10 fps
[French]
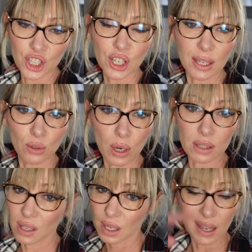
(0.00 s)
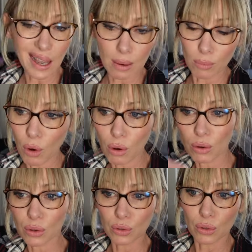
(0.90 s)
chez Ritual, ce qui est également
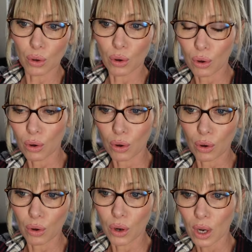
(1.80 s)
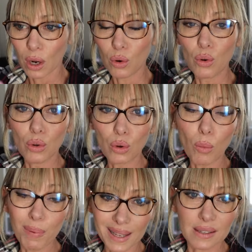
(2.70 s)
euh, dans le
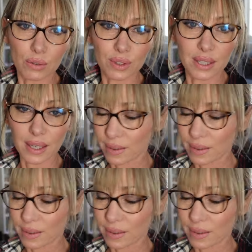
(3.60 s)
complexe, on va dire.